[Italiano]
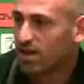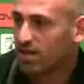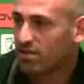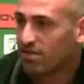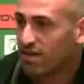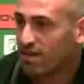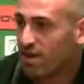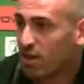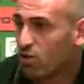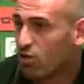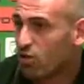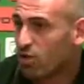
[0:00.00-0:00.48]
di
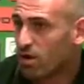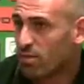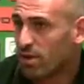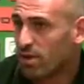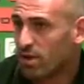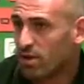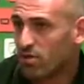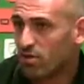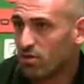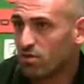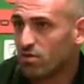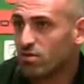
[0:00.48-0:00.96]
fare ancora
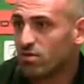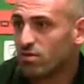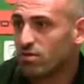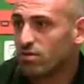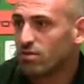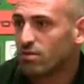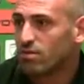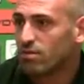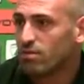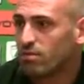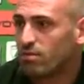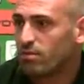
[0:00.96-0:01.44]
meglio
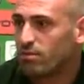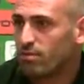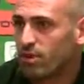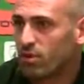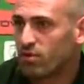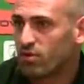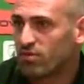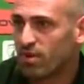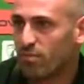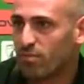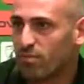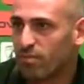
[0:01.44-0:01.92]

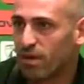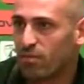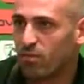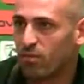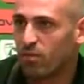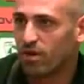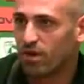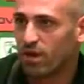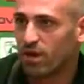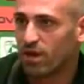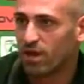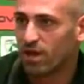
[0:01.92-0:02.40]
però
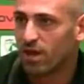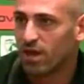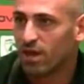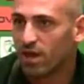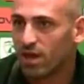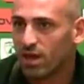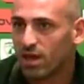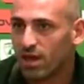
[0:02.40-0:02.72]
sappiamo che